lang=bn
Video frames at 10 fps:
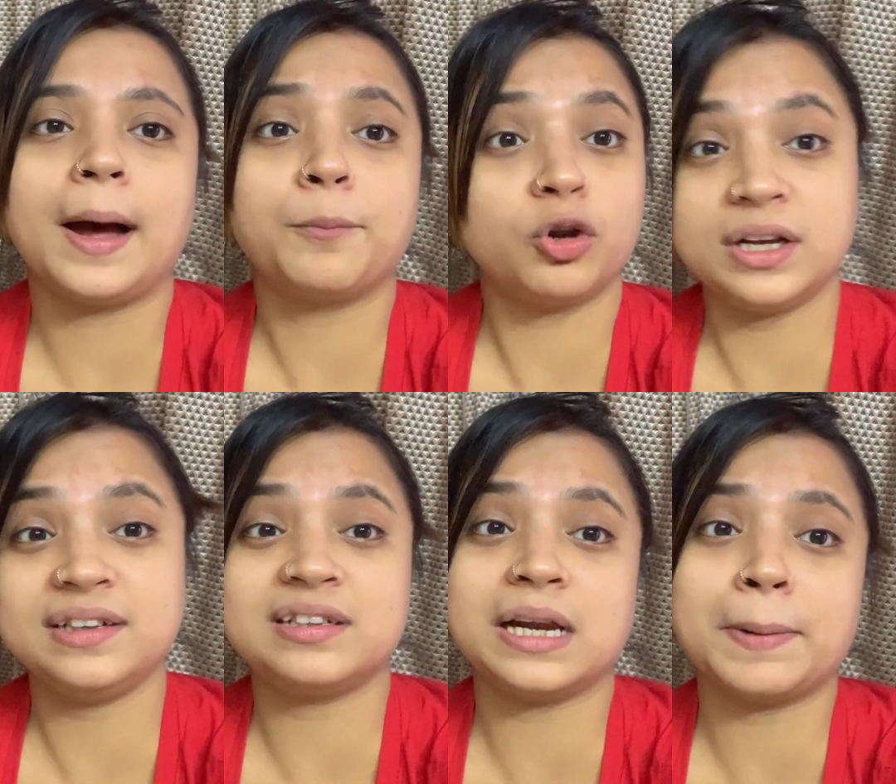
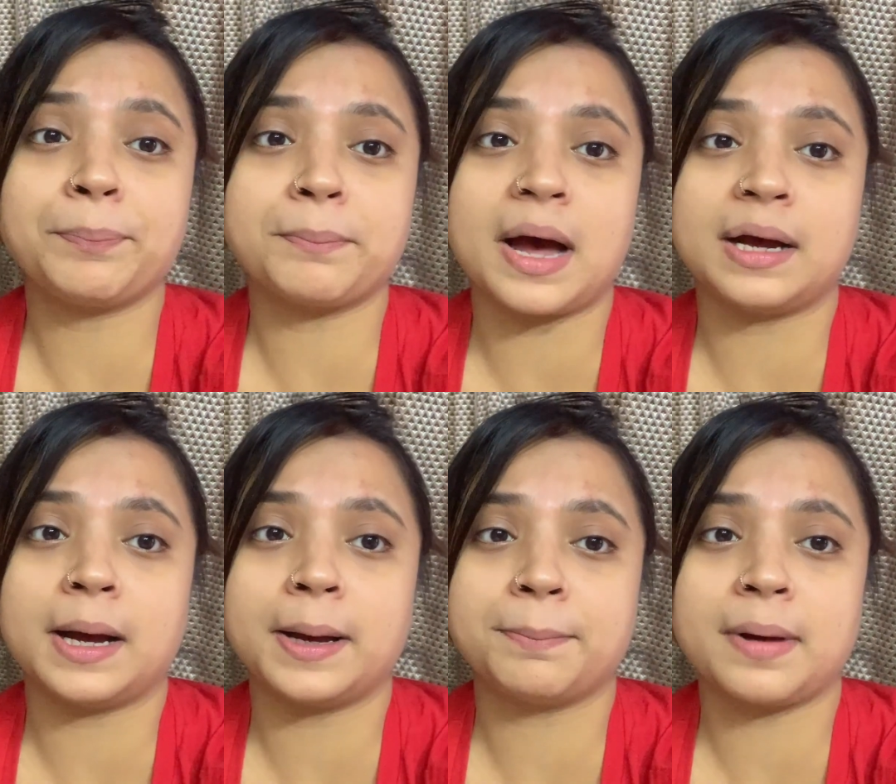বলেইছিলাম
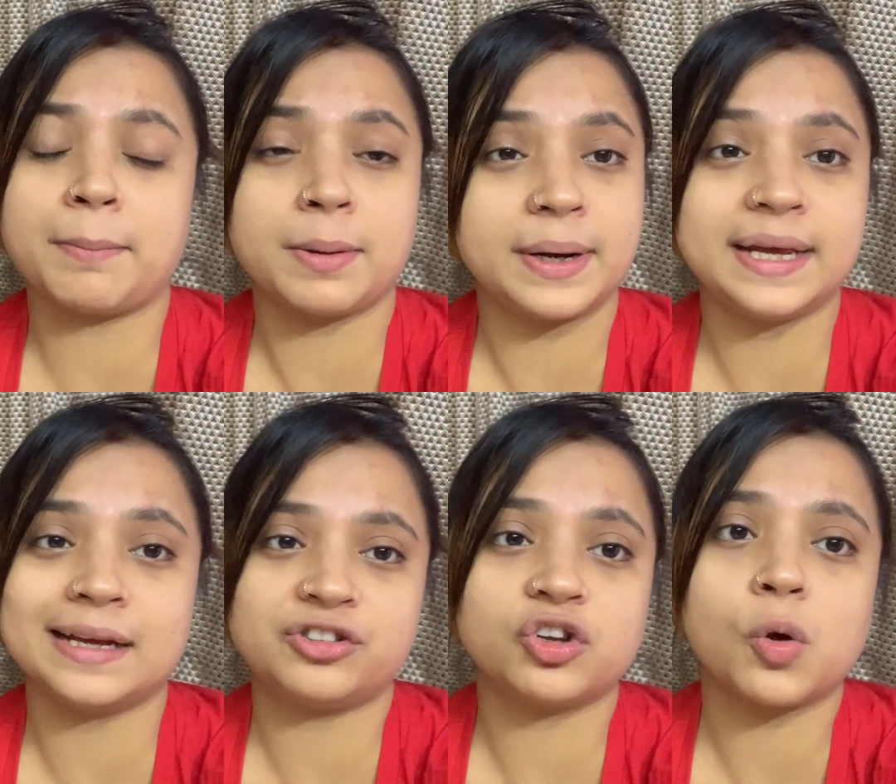মামা বাড়ি
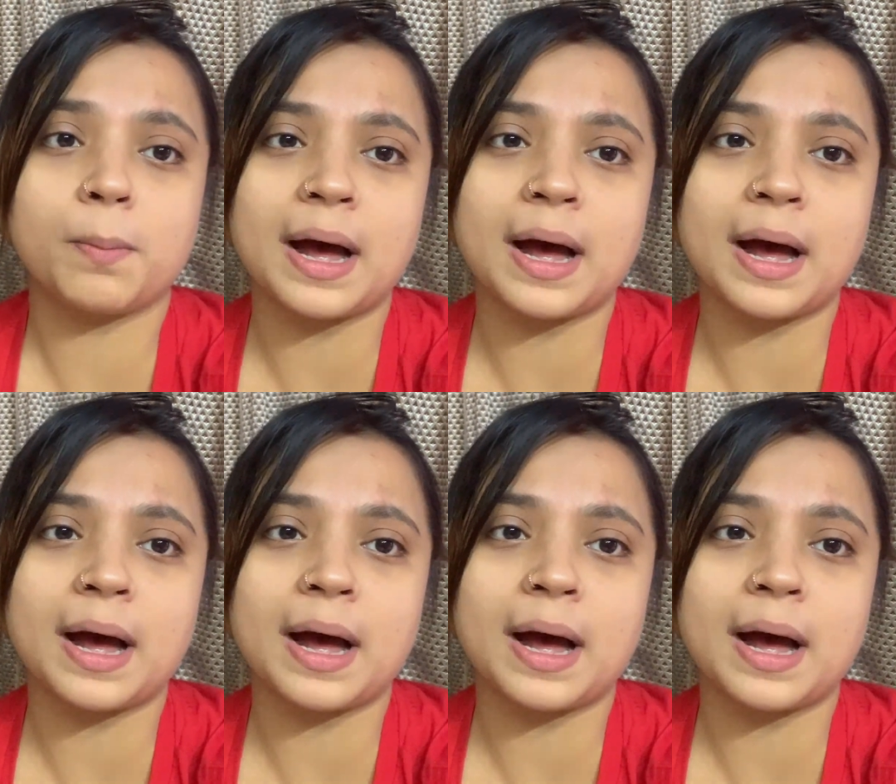গেছিল